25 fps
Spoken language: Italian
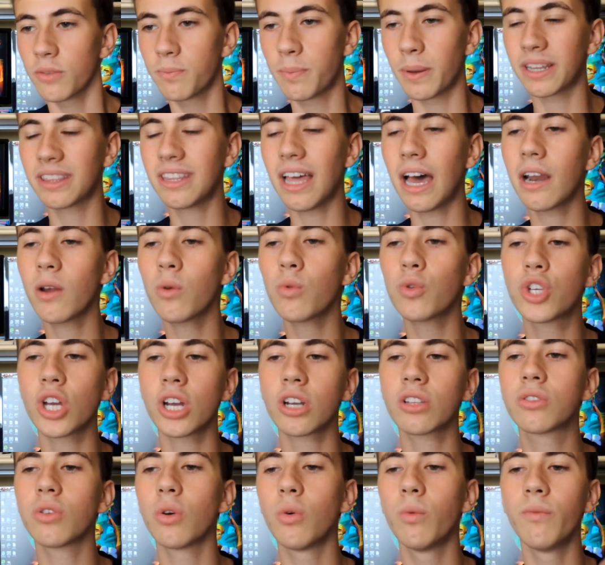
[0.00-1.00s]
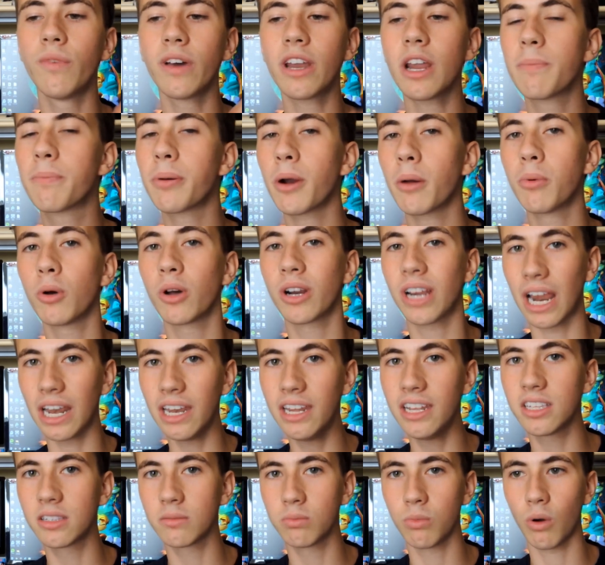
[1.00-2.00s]
Per dare un certo, un vero e proprio
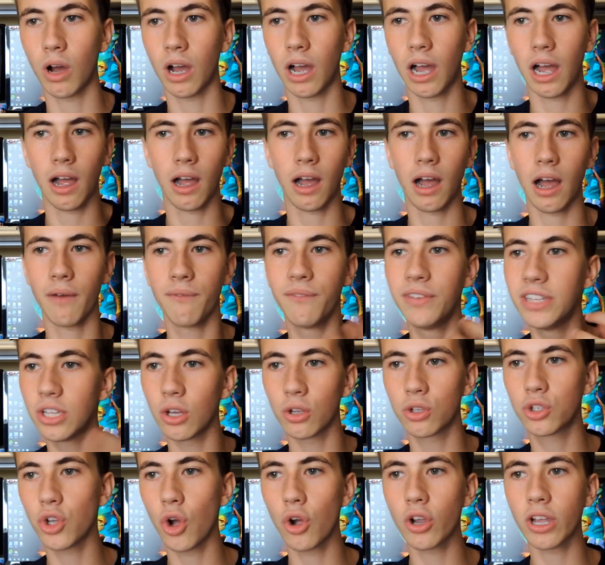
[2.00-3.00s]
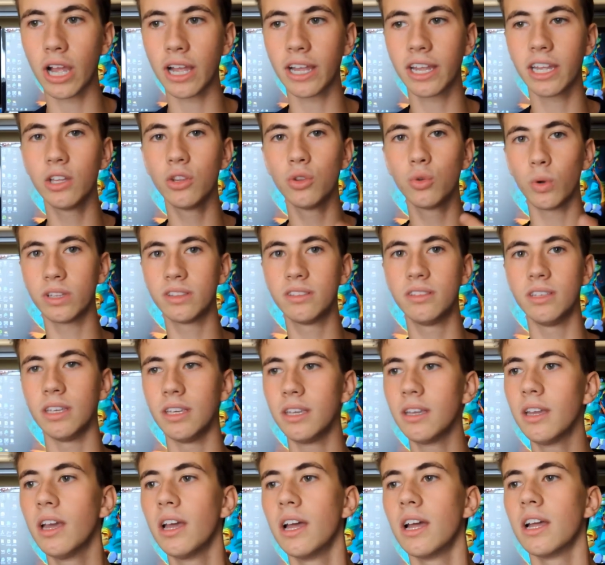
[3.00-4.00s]
realismo a, a videogiochi anche in
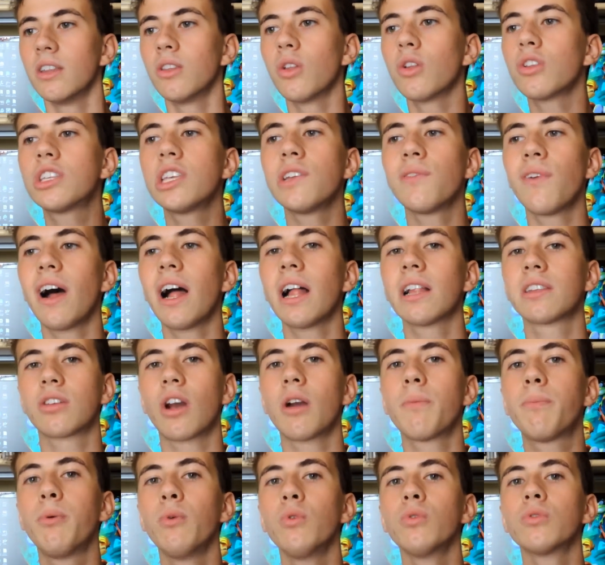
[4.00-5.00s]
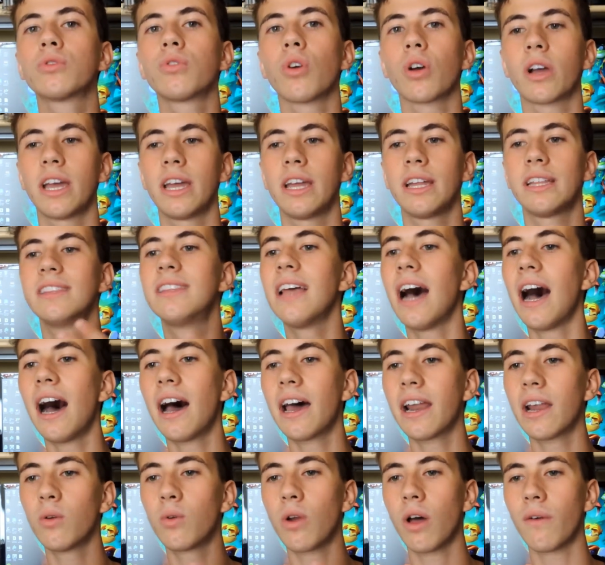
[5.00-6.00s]
2D, non si fa altro appunto che
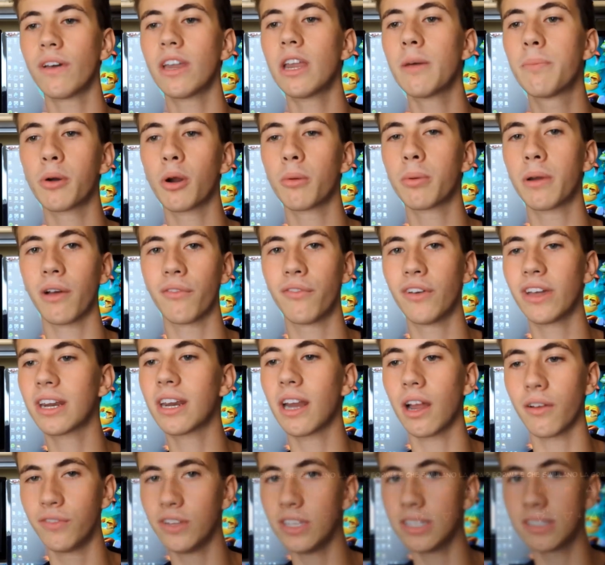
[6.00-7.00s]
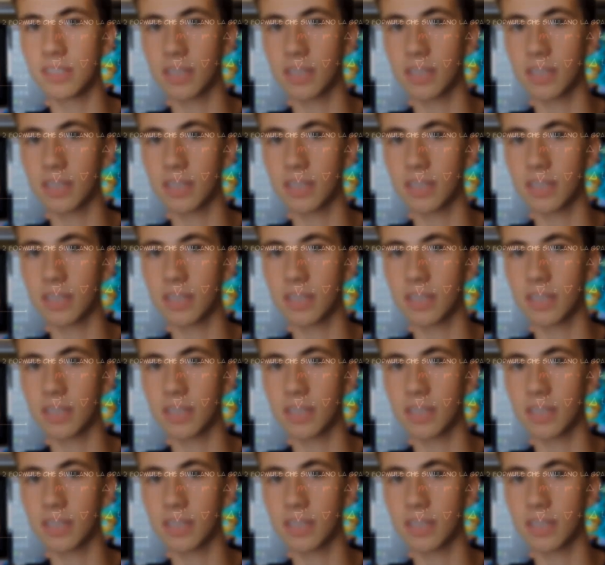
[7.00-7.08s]
dare una vera e propria ferrea